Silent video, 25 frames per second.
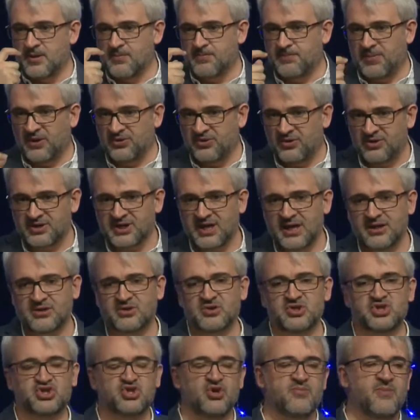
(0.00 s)
Pendant
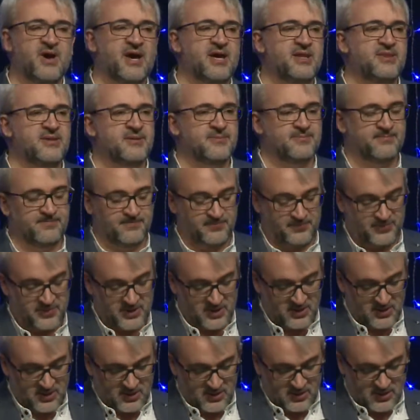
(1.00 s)
quelques semaines,
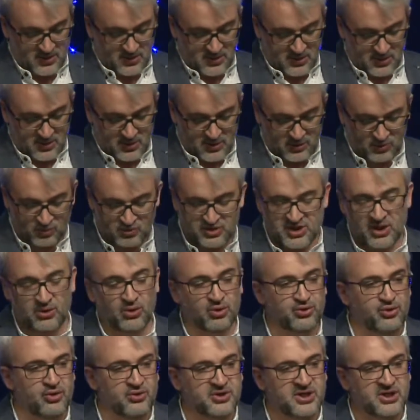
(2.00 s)
nous
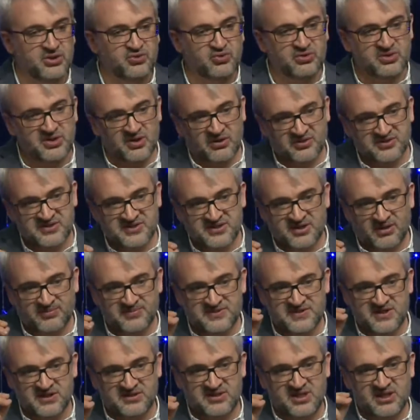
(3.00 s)
allons donc étudier ensemble
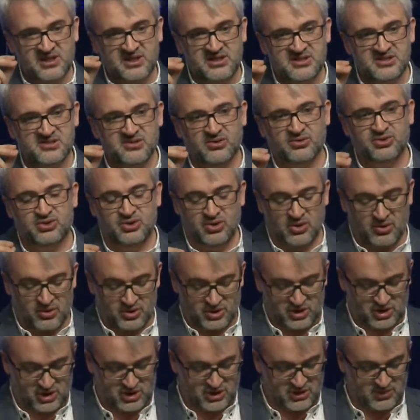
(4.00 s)
cette église
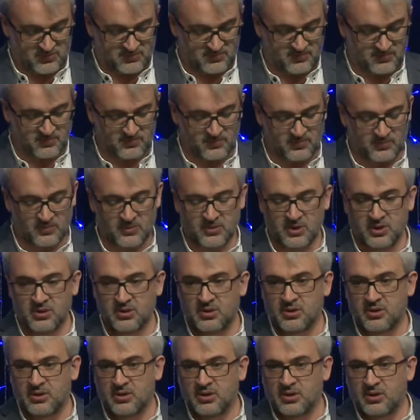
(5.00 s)
d'Antioche
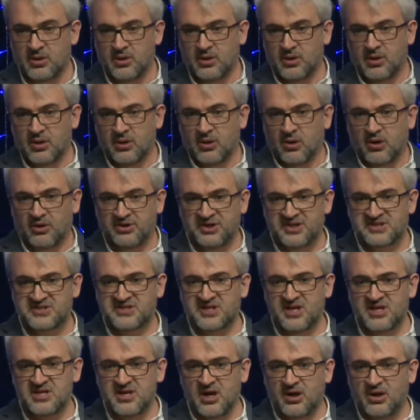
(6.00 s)
en
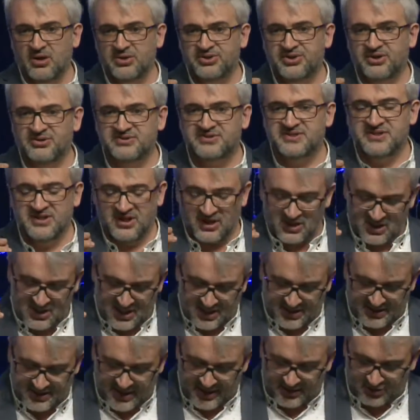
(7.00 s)
essayant d'en
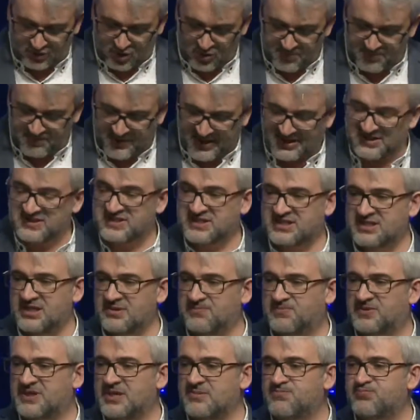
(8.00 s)
tirer quelques
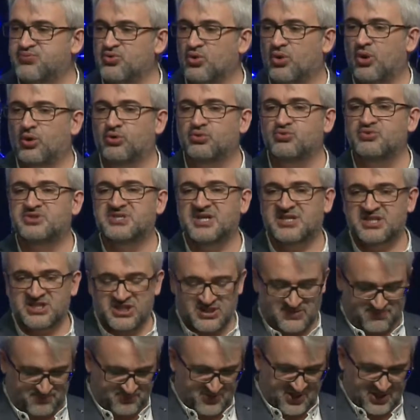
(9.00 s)
principes qui pourront nous
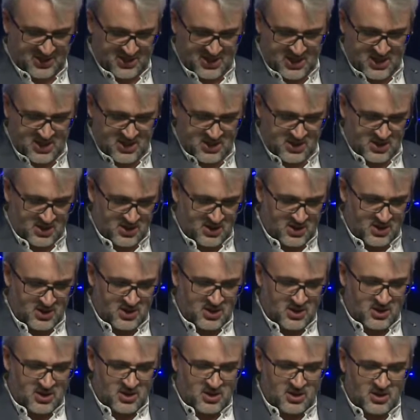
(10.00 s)
inspirer
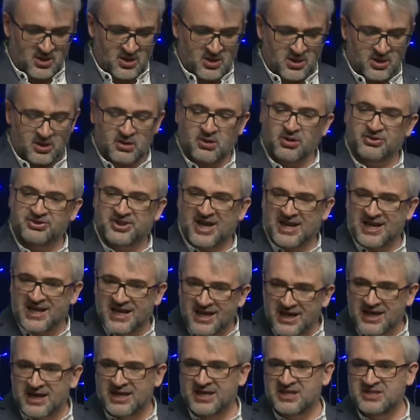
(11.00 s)
quant à
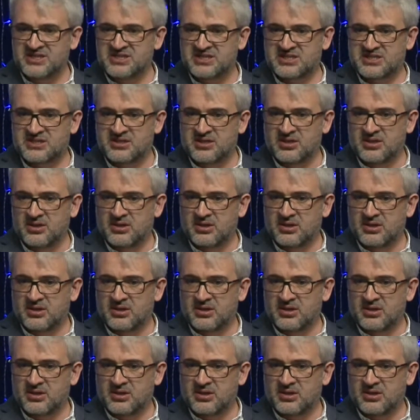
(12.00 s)
l'église